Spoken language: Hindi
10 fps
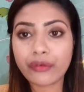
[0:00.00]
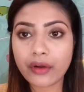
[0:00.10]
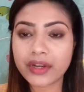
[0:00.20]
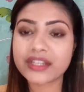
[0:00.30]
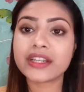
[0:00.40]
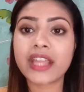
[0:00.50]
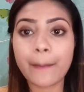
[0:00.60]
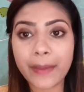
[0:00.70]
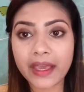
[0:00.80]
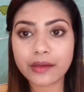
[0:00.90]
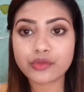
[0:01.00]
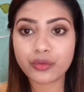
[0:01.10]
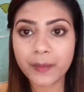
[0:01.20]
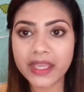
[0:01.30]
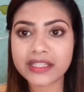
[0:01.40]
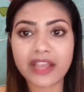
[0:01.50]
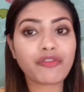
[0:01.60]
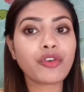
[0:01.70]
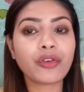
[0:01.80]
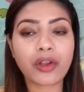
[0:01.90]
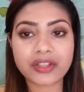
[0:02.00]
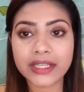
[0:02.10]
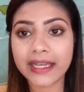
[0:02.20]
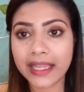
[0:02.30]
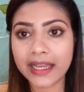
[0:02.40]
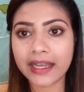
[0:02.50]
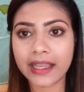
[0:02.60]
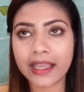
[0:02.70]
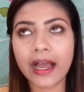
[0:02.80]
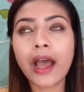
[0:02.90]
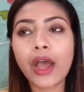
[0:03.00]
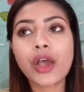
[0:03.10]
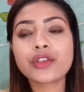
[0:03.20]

फाउंडेशन या मेकअप जो बेस है वो ग्लॉसी नहीं लगेगा